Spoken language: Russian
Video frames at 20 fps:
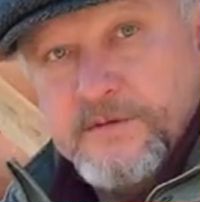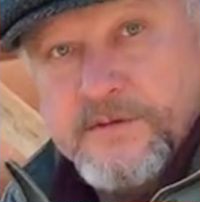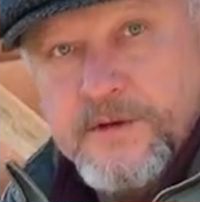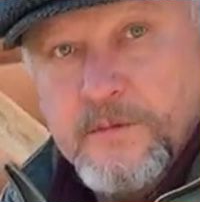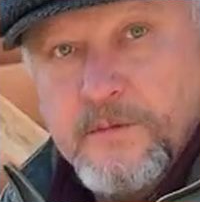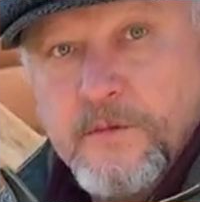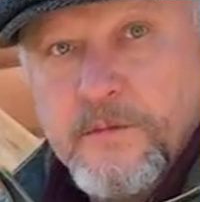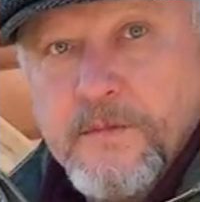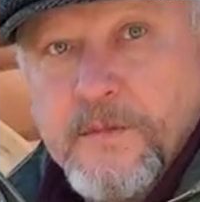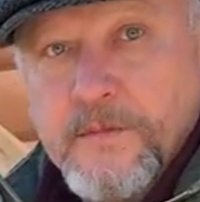в
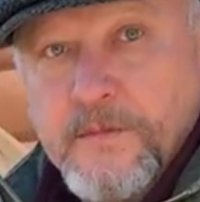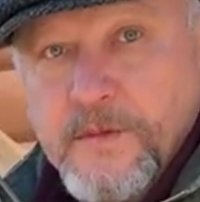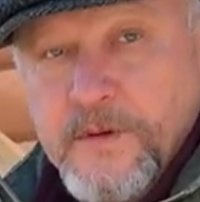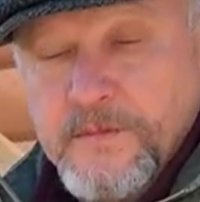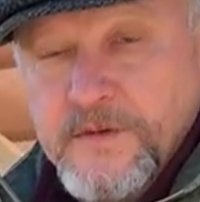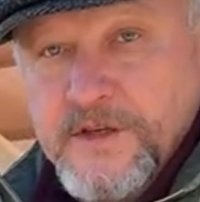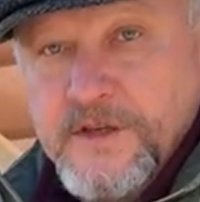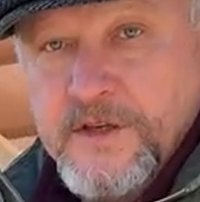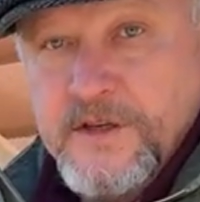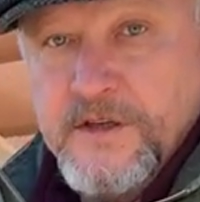самом
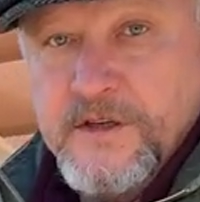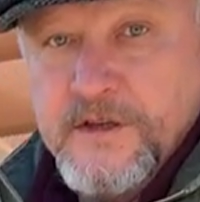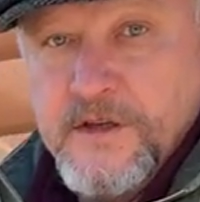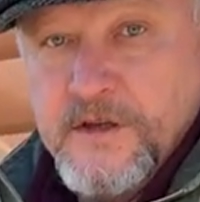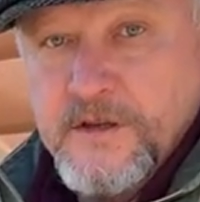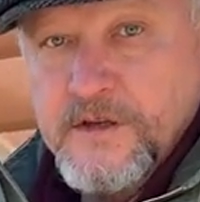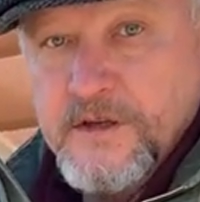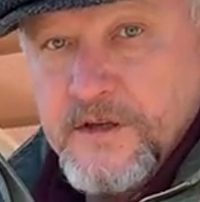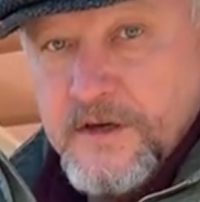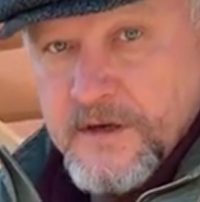помещении
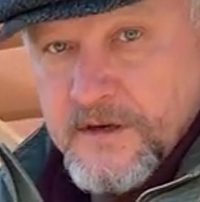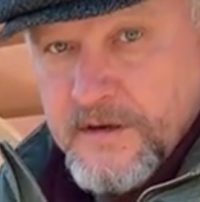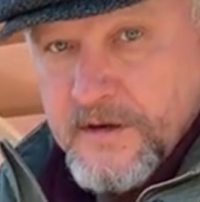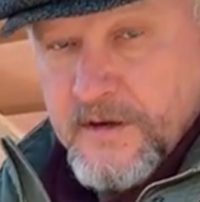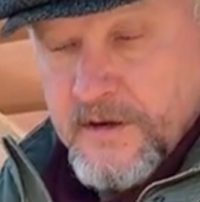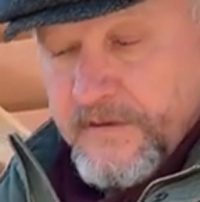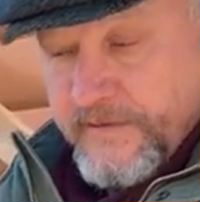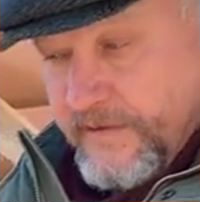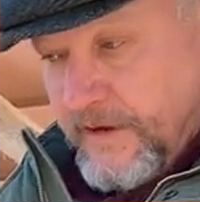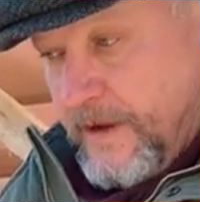тандыра,
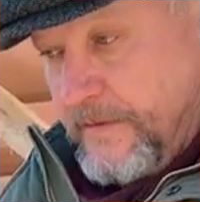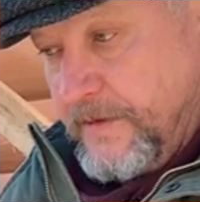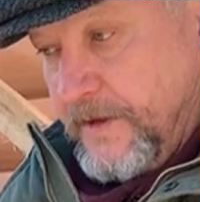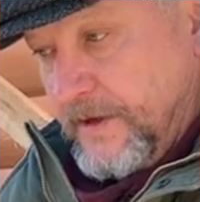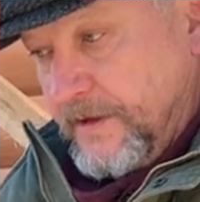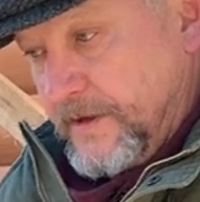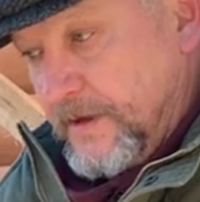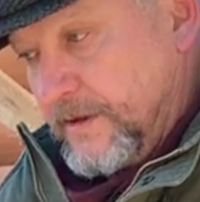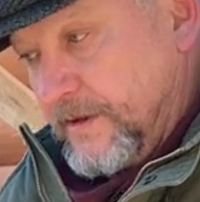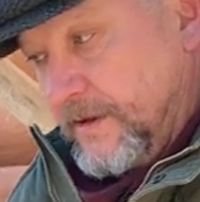в
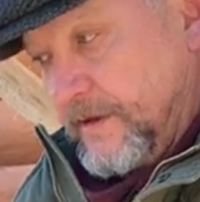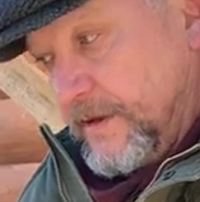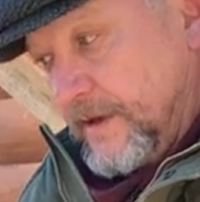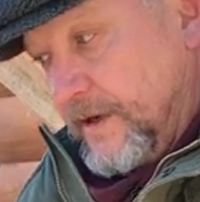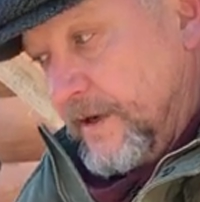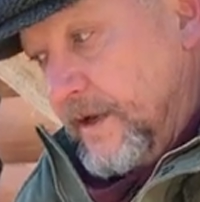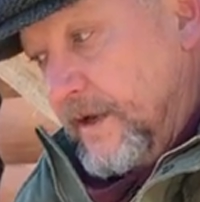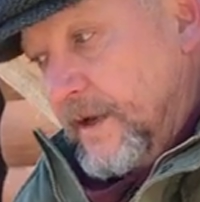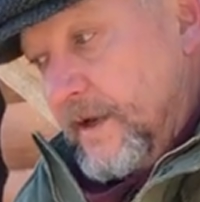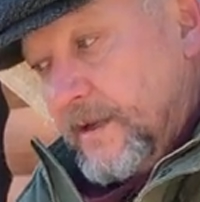камере тандыра.
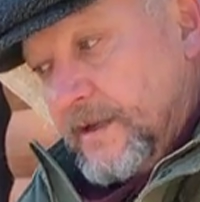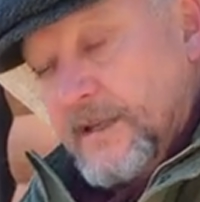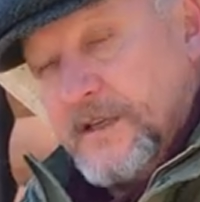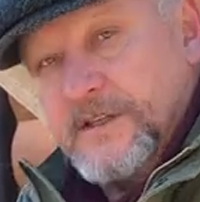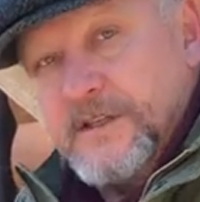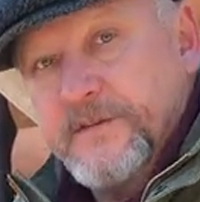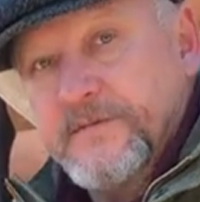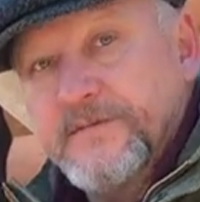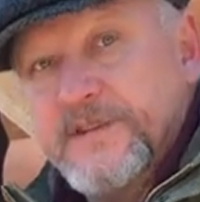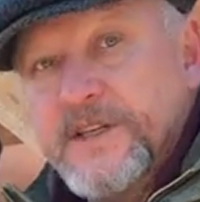
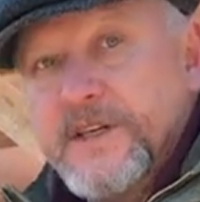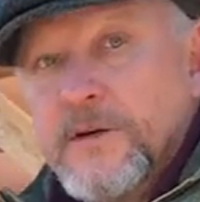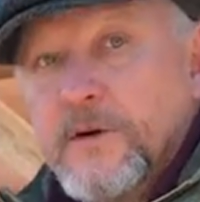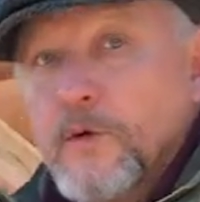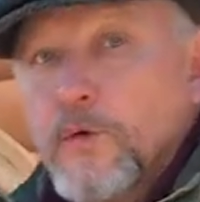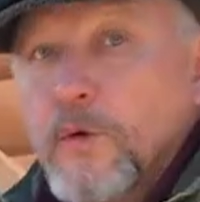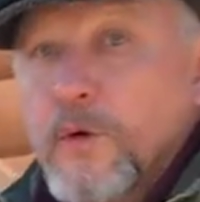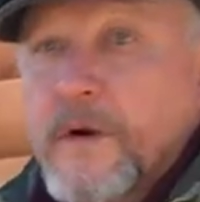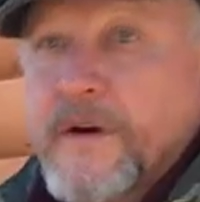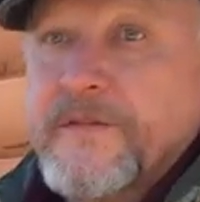Значит, все
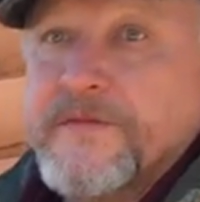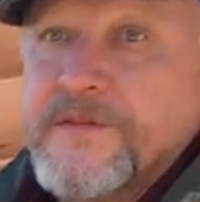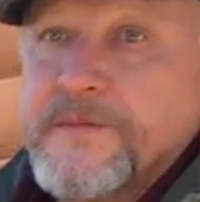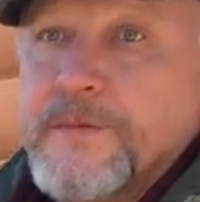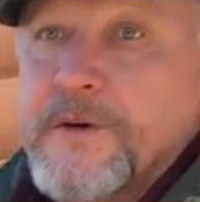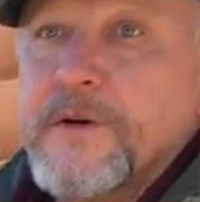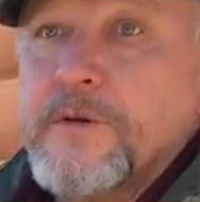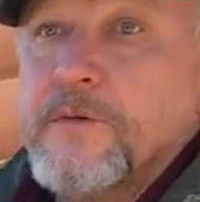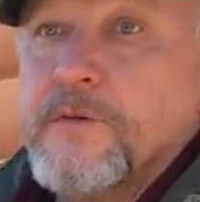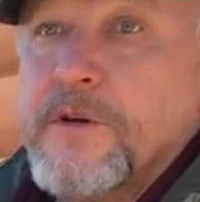угли
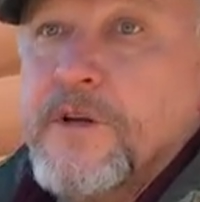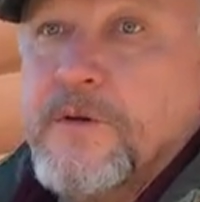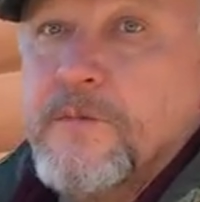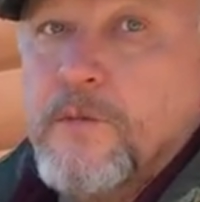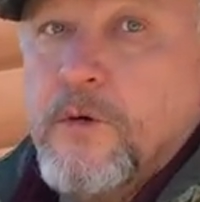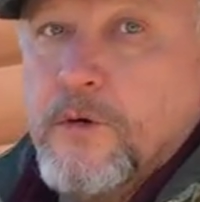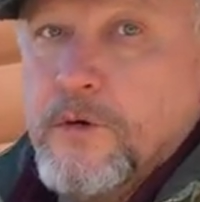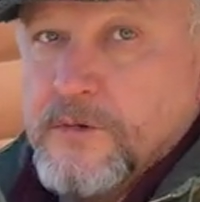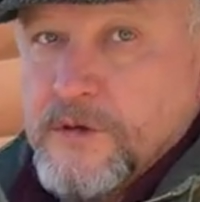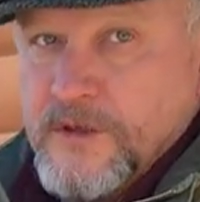вспыхнуть не
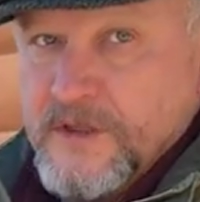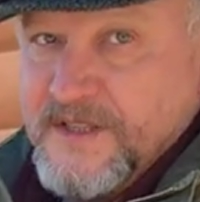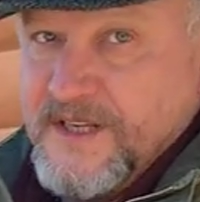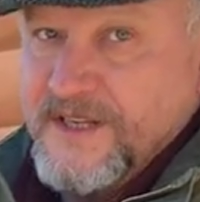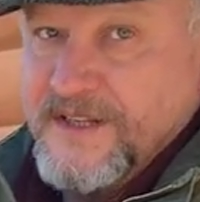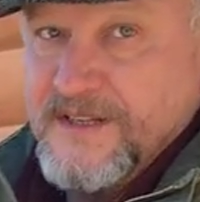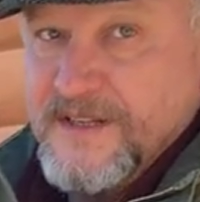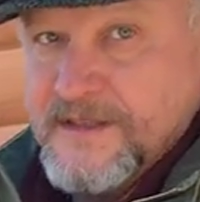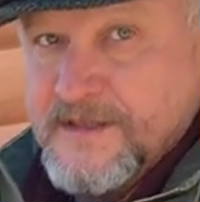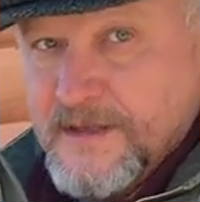могут из-за
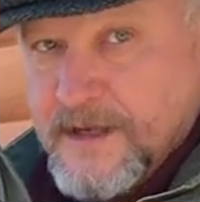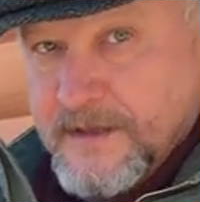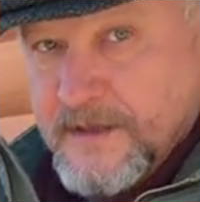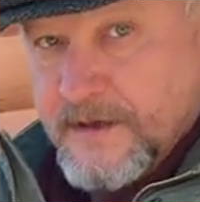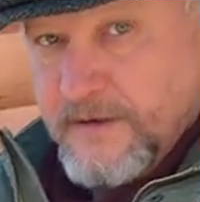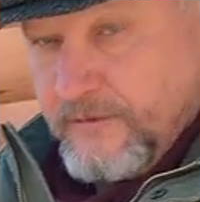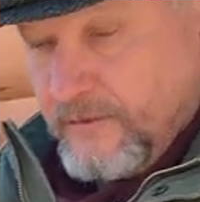недостатка